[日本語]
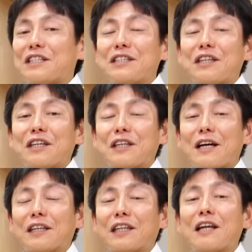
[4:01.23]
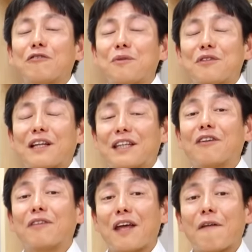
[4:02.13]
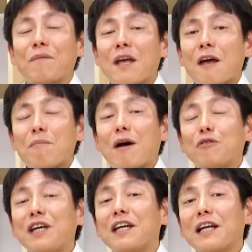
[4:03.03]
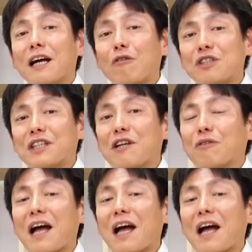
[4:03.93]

進的なテナントビルだったので、まあ、売上高をしっかりと